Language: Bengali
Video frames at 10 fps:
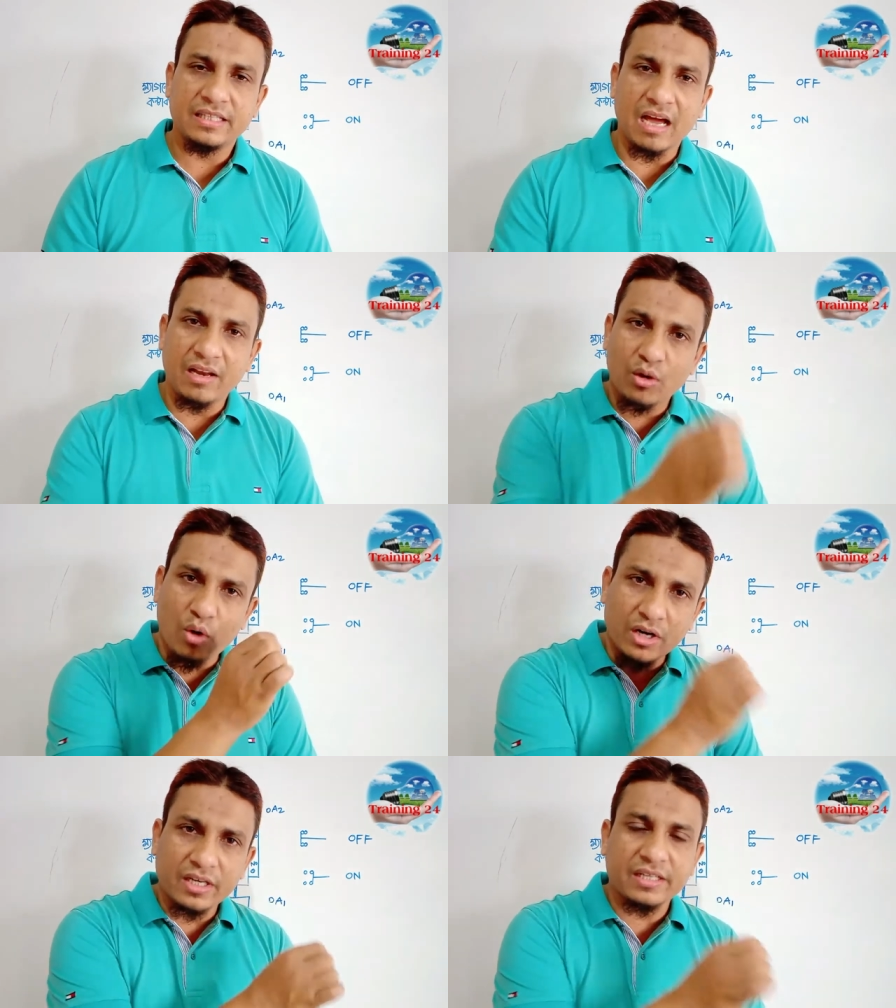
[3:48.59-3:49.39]
তাহলে
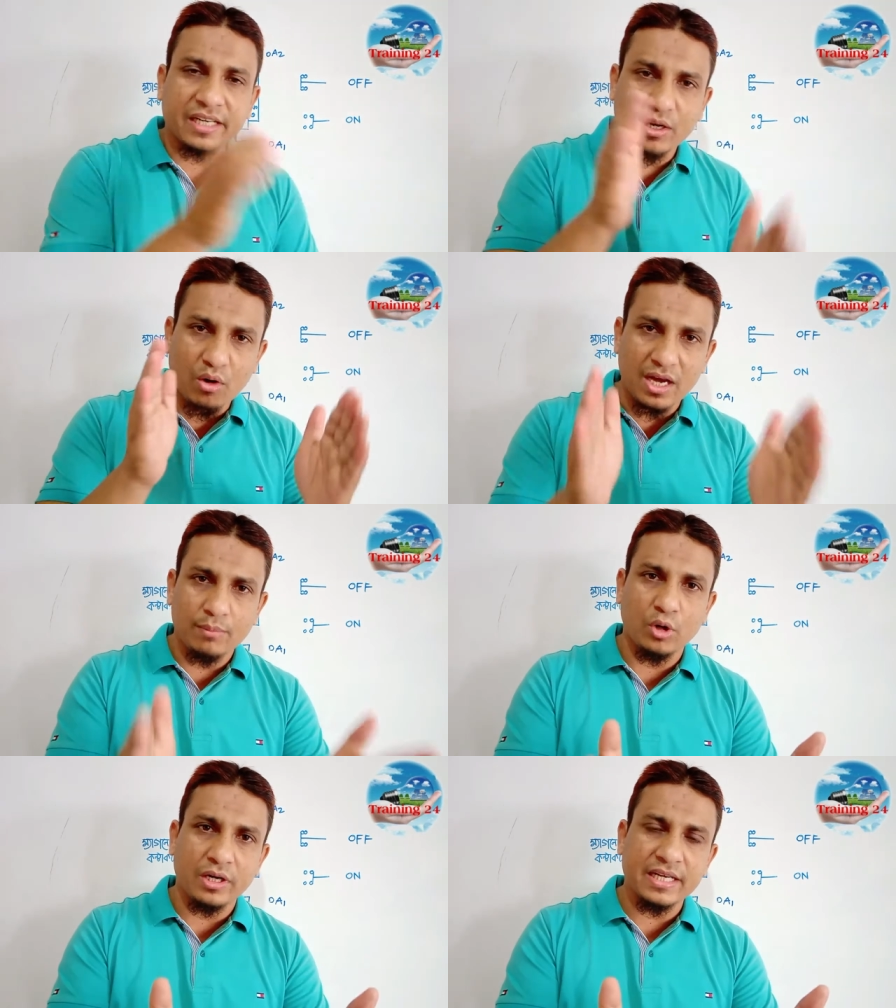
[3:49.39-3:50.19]
কন্ট্রাক্টরের
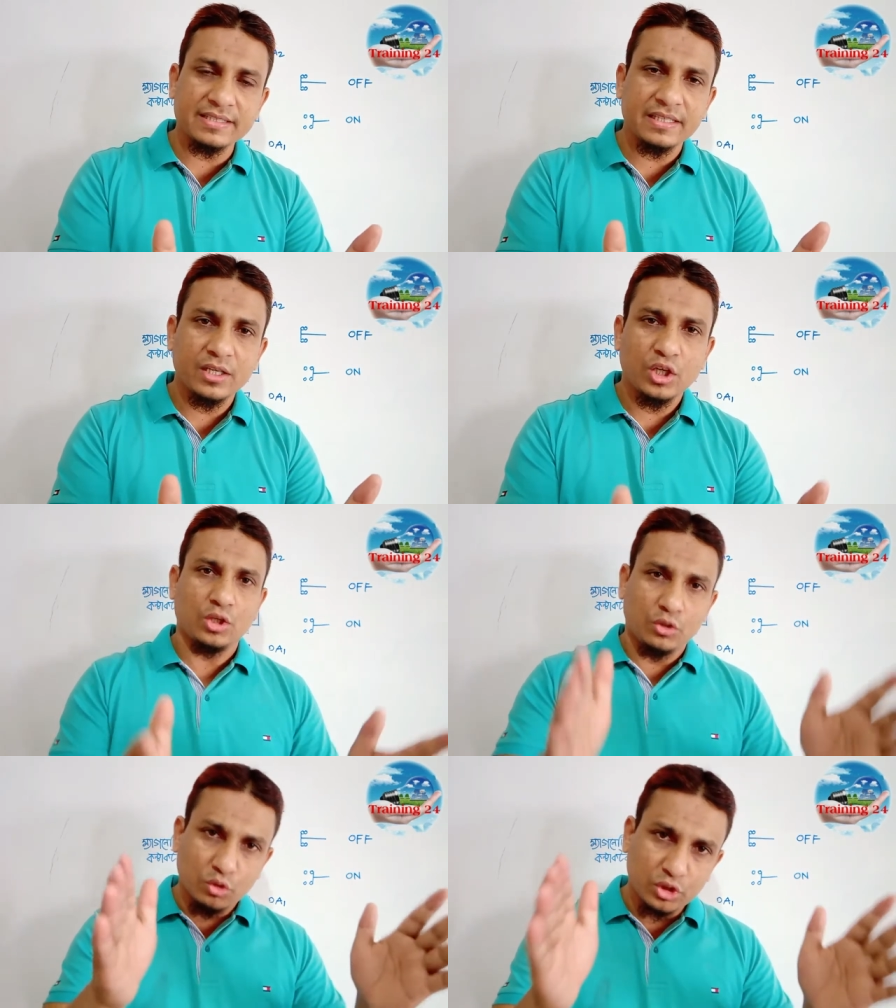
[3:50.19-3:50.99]
কয়েল ভোল্টেজ
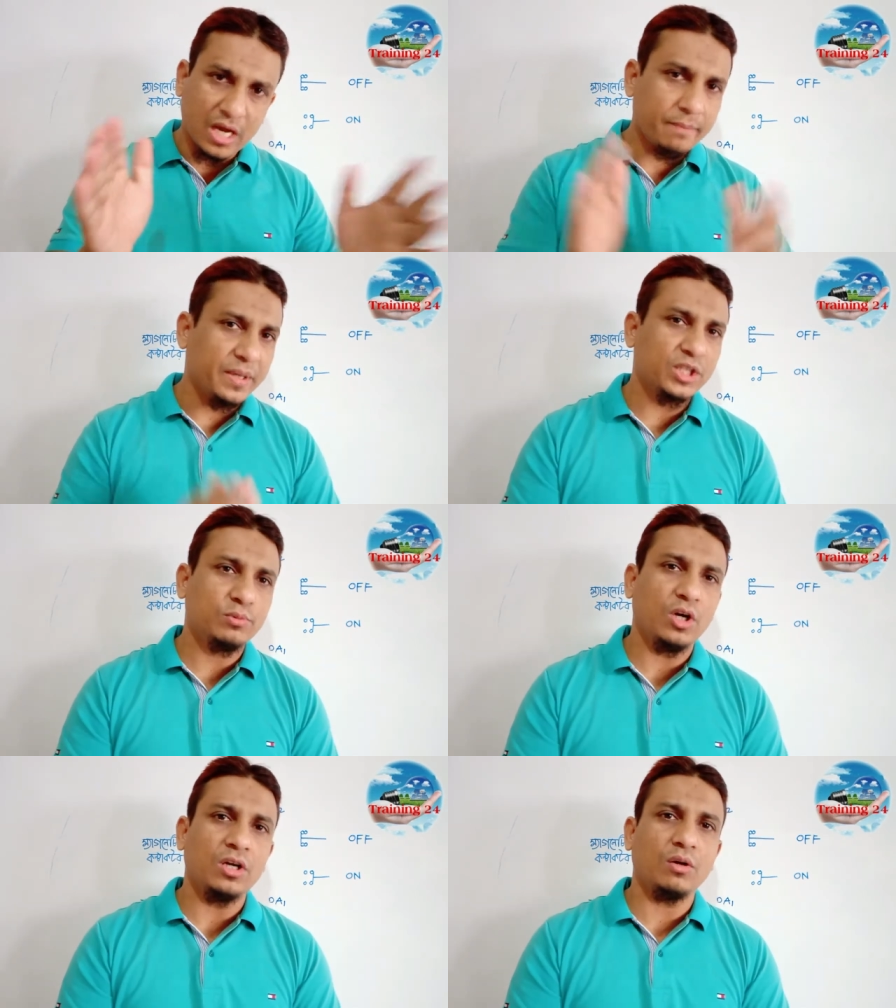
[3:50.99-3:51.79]
দুশো বিশ
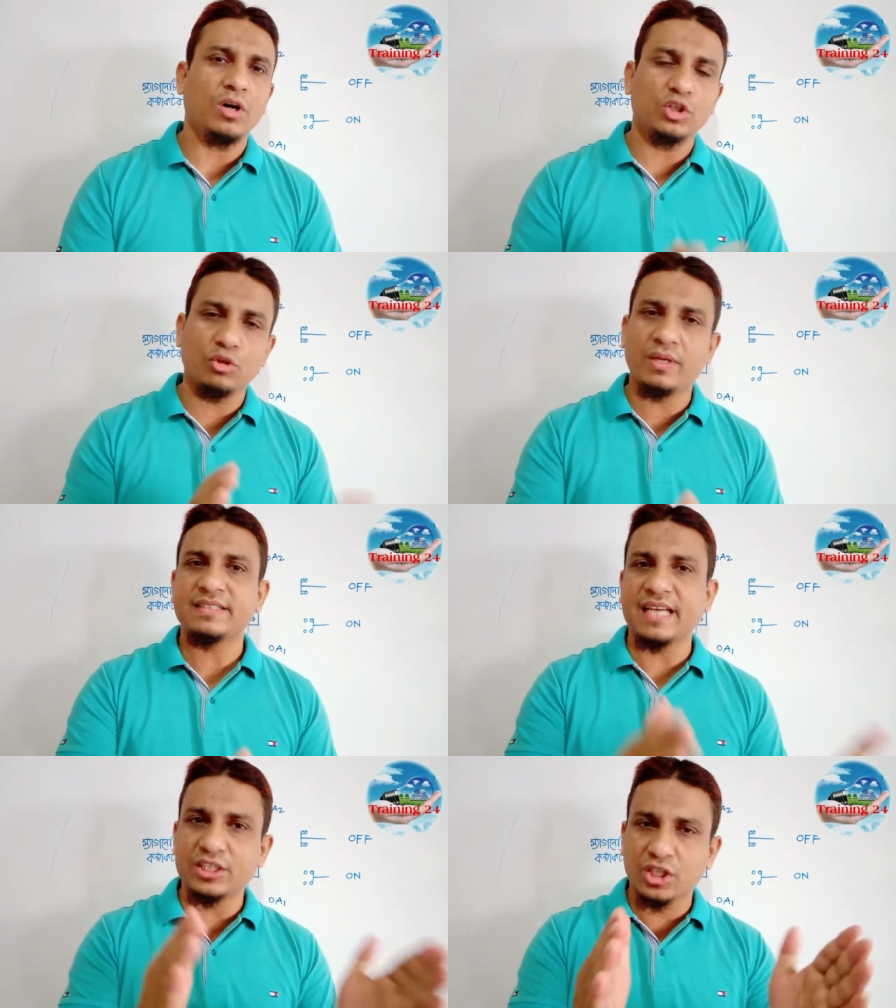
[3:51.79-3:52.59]
ভোল্ট অথবা
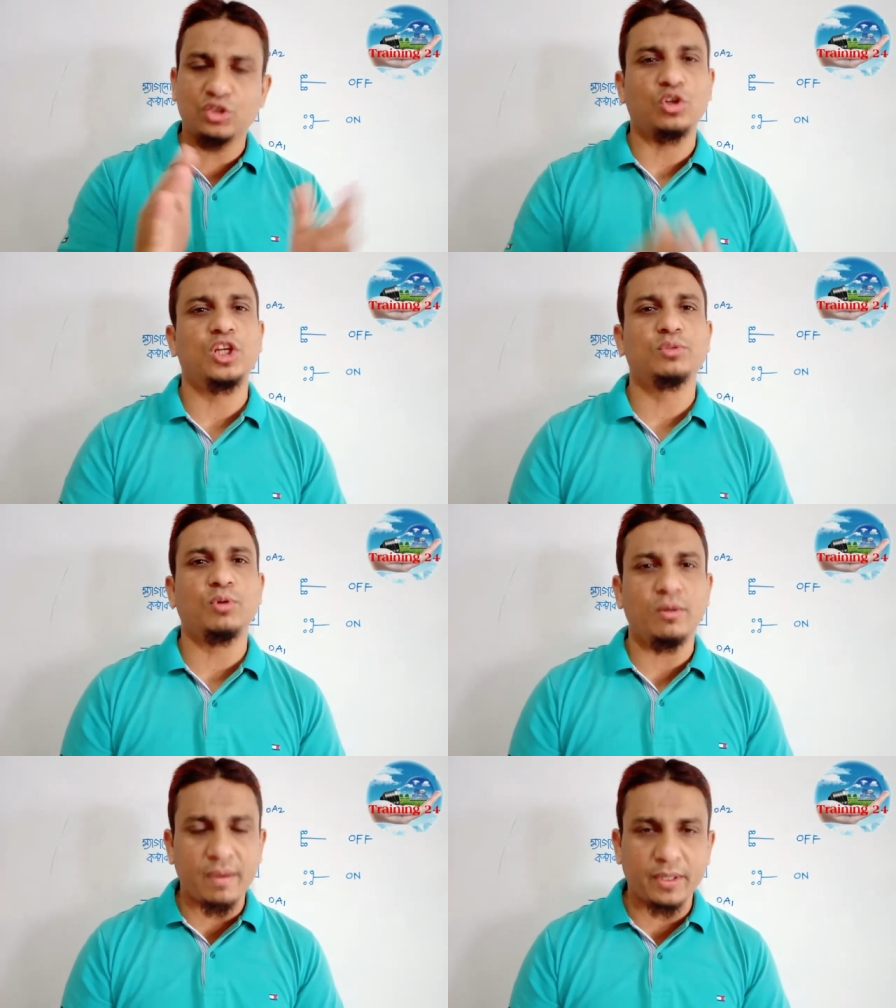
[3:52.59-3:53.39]
চারশো চল্লিশ
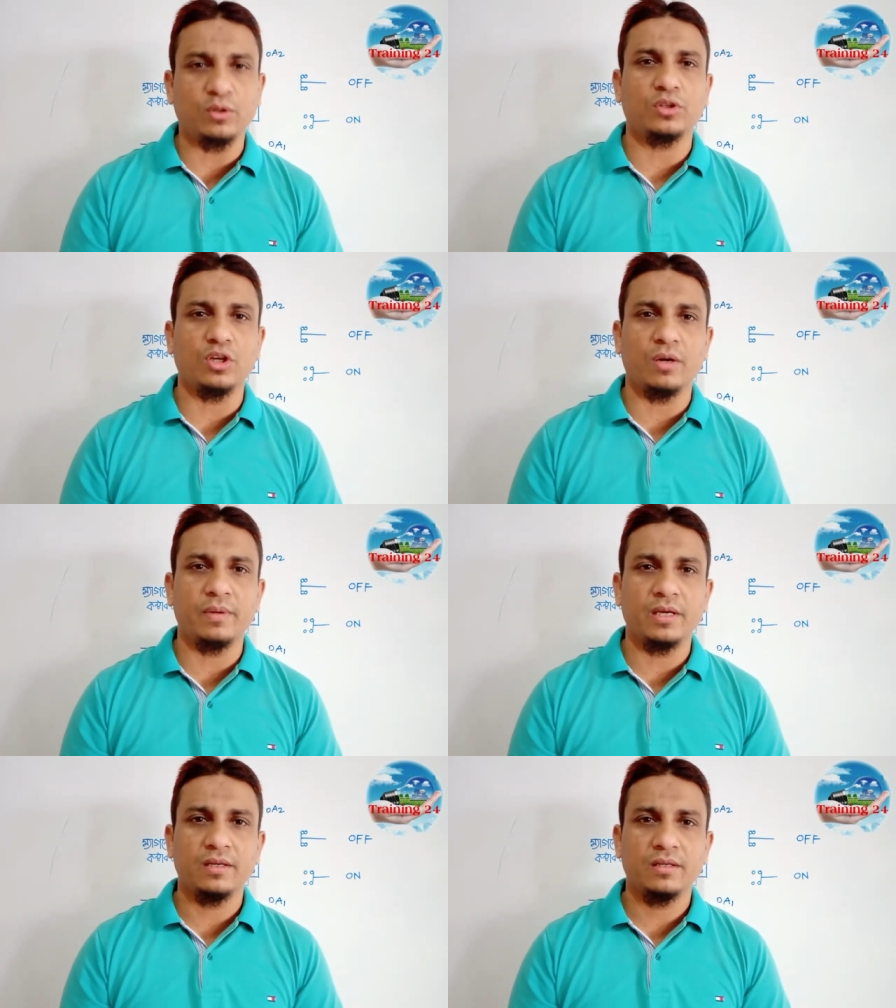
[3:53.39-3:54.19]
ভোল্ট ব্যবহার করতে
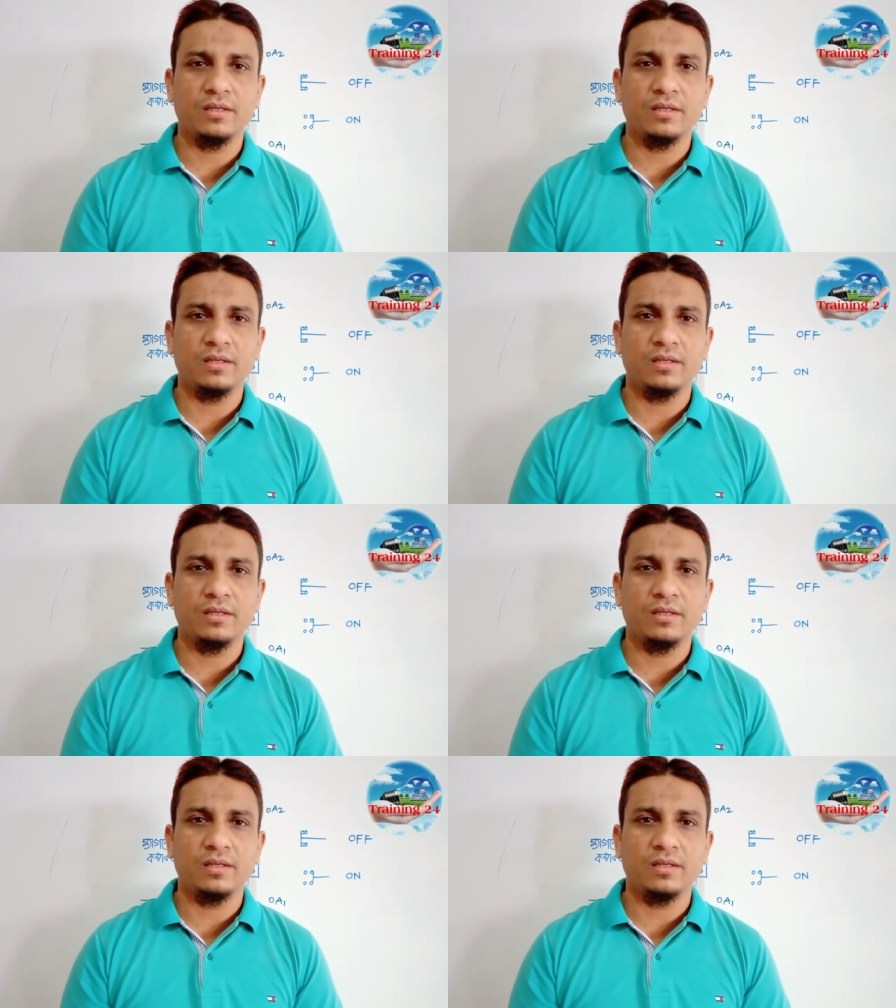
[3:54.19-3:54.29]
হবে